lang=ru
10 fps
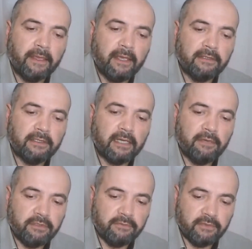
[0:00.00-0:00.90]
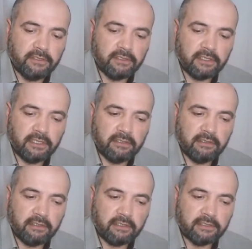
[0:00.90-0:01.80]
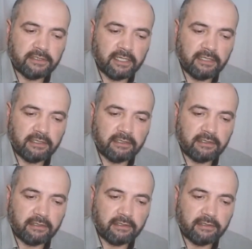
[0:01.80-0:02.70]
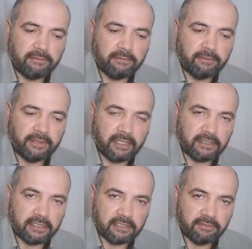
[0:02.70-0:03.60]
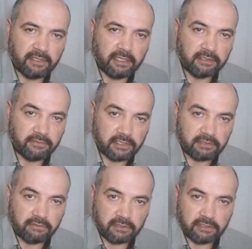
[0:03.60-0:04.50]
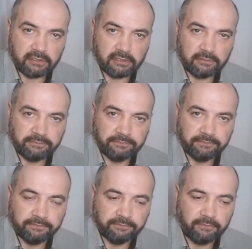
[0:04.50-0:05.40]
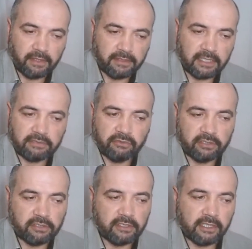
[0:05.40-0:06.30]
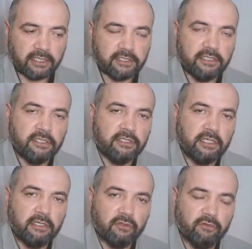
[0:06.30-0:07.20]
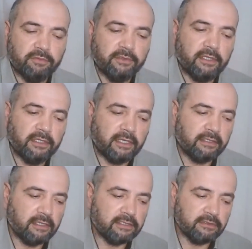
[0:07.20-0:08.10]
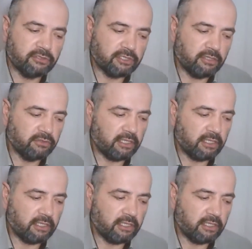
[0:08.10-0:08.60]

это объявить и э, за это а, брать на себя ответственность. Даже вот эти террористические группы, они когда совершают